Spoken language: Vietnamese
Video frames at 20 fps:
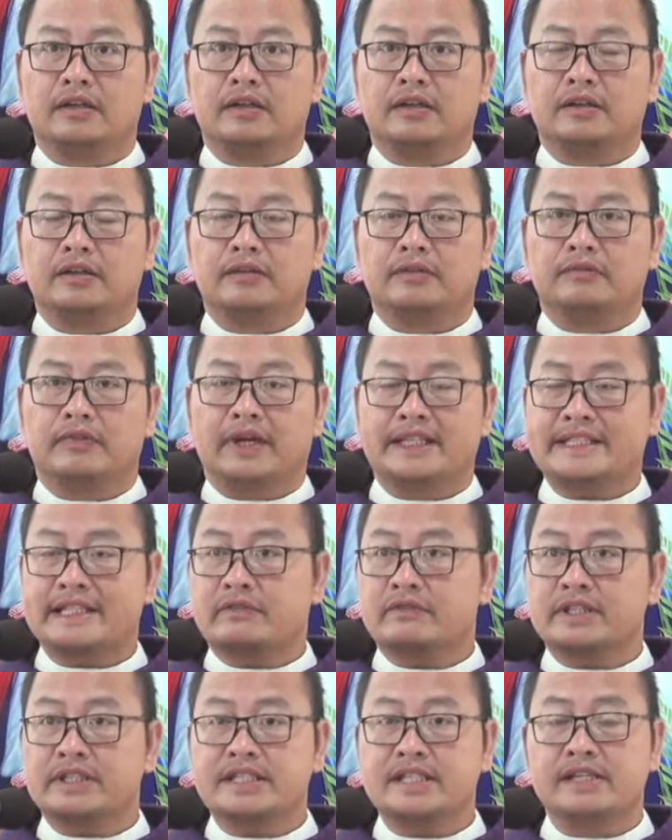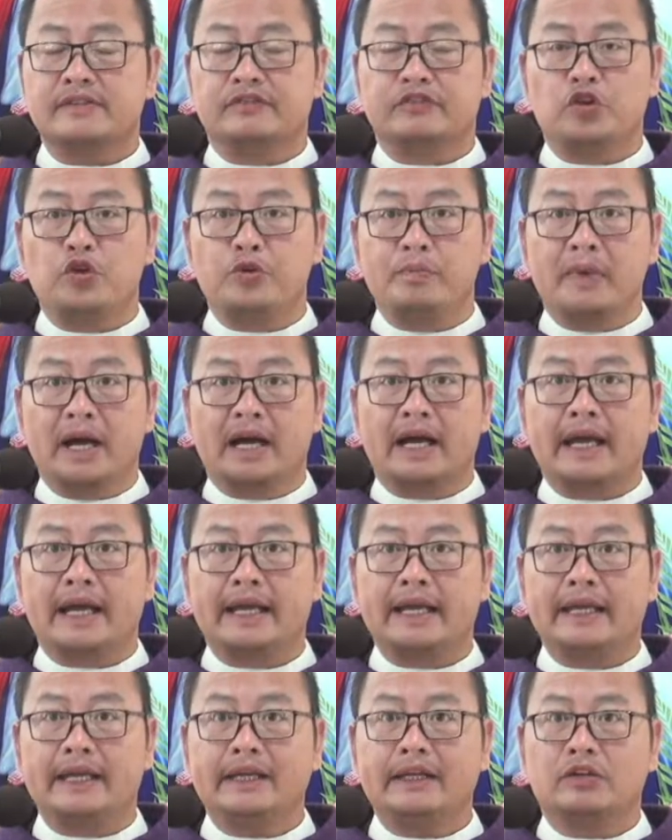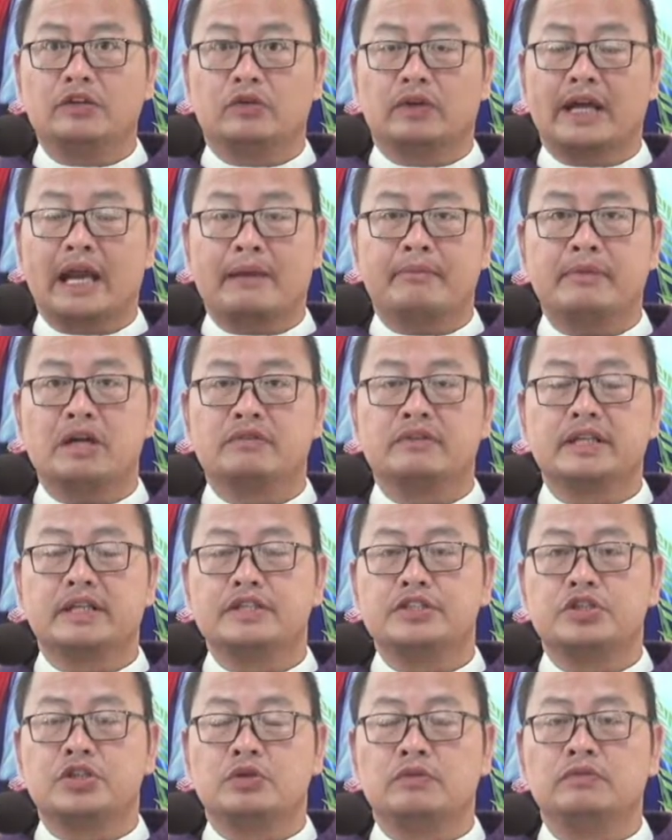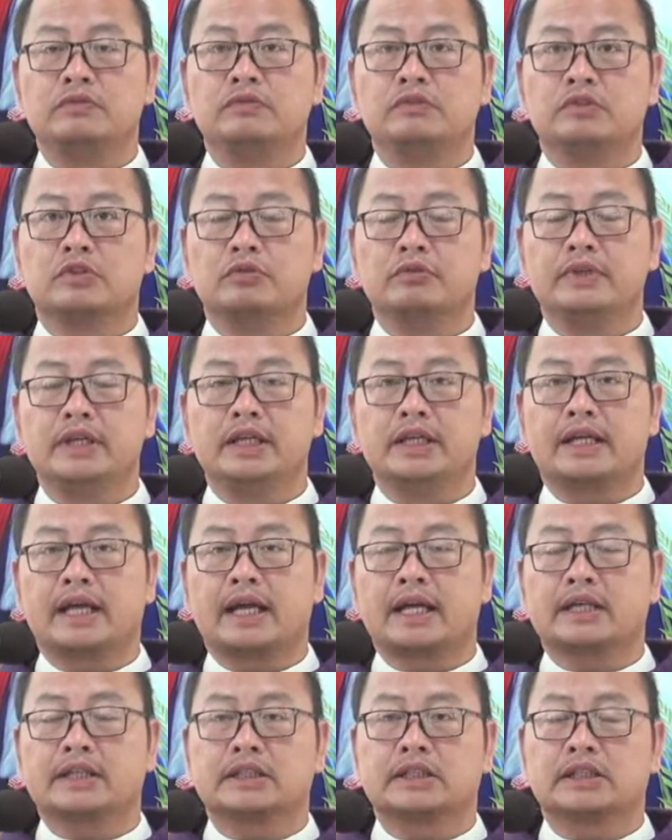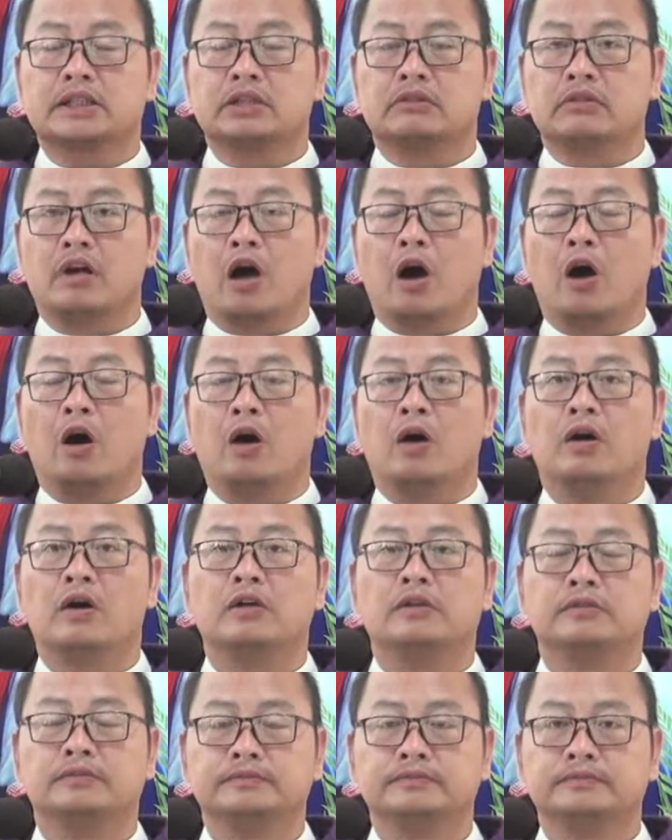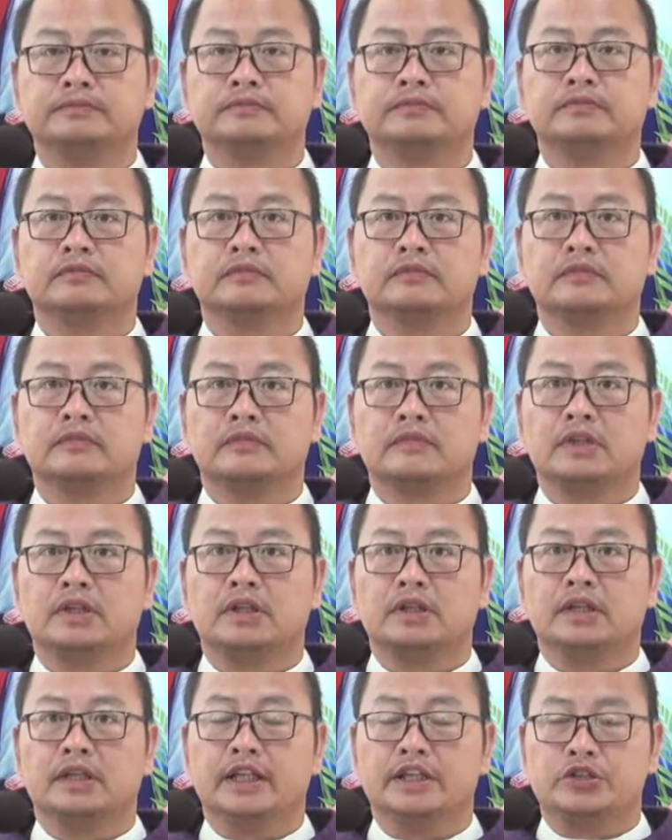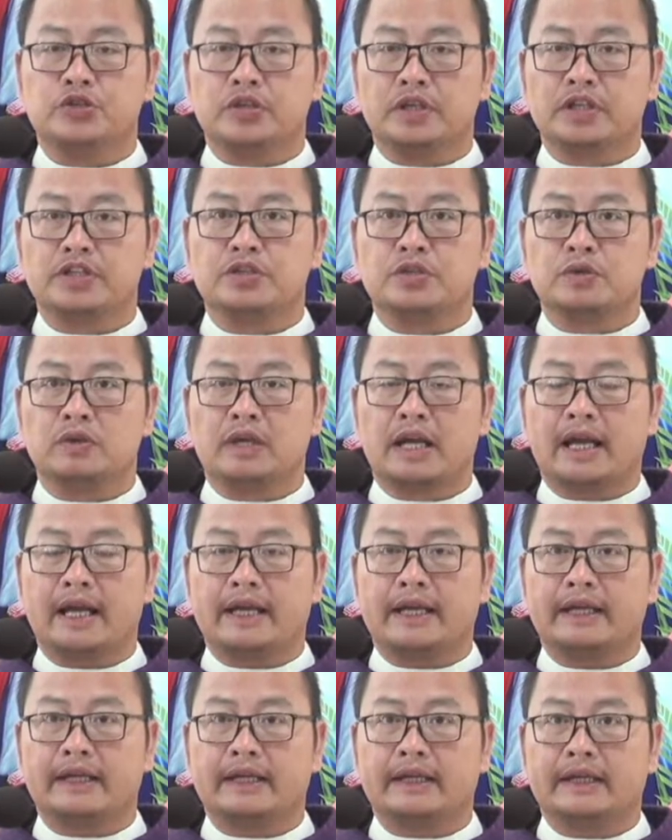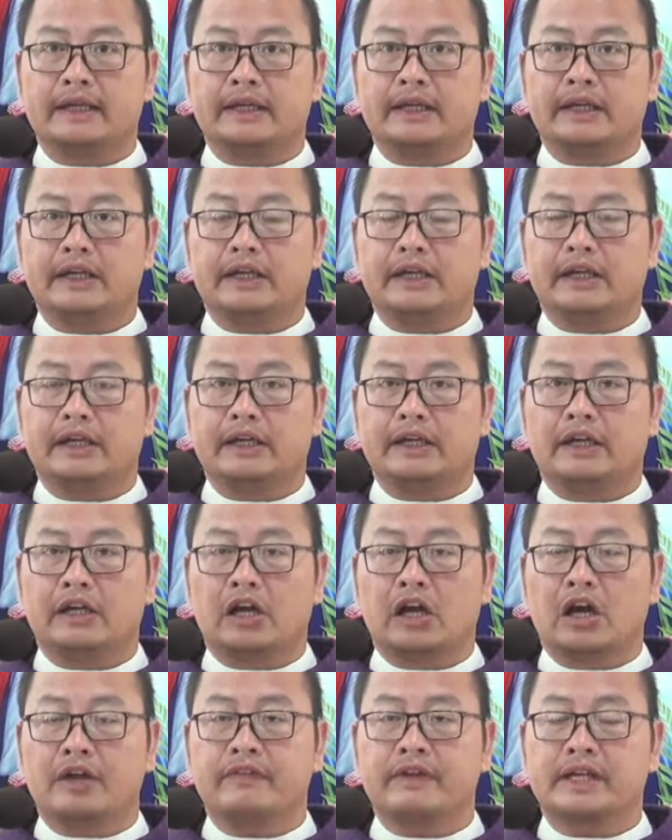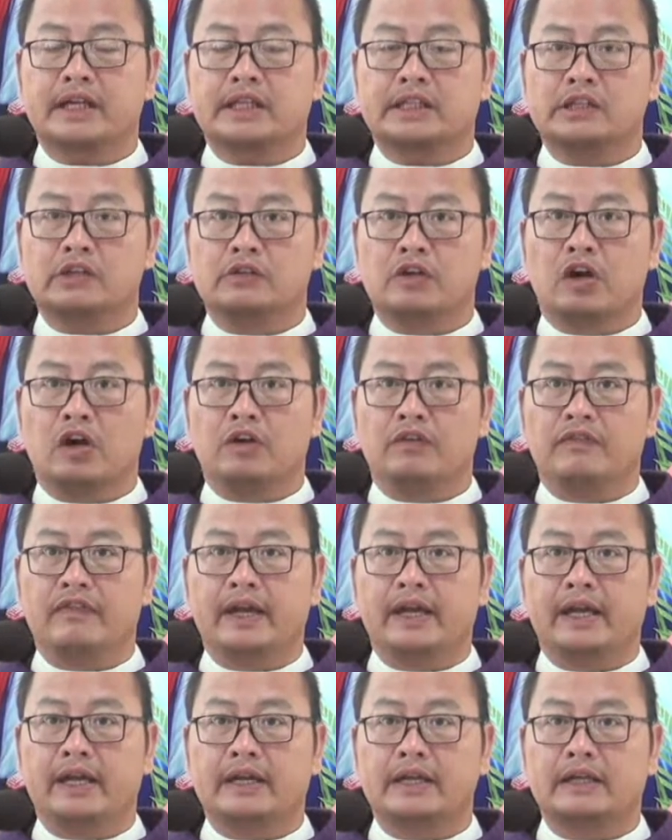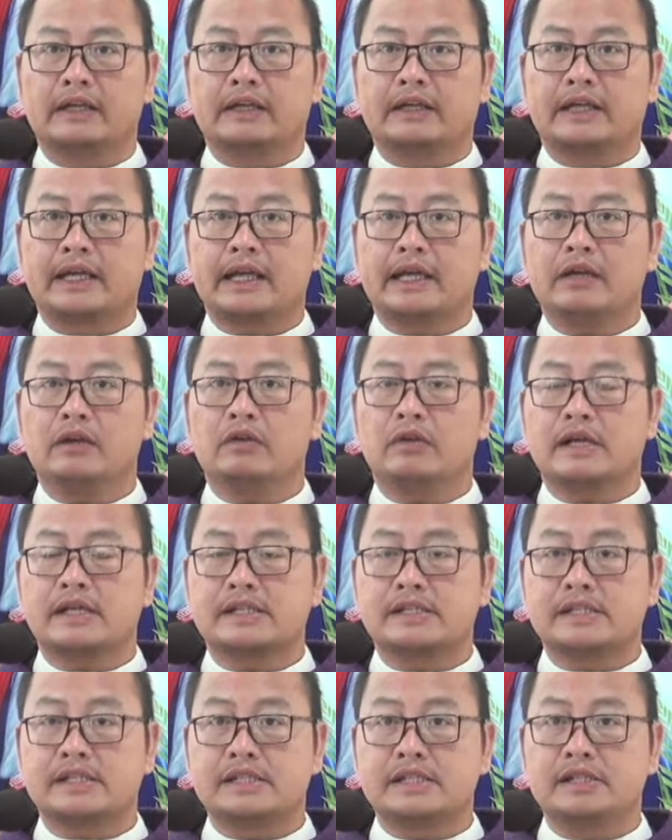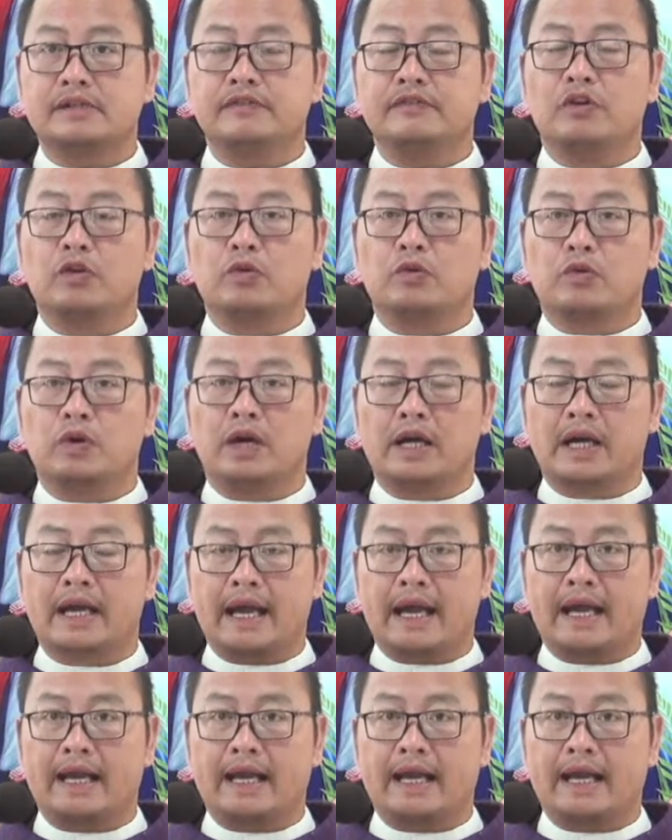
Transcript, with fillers: Và trong cái sự vui mừng ấy của đám đông dân chúng cũng như các tông đồ thì Chúa Giêsu lại nói với các tổng đồ về kế hoạch sứ vụ của Ngài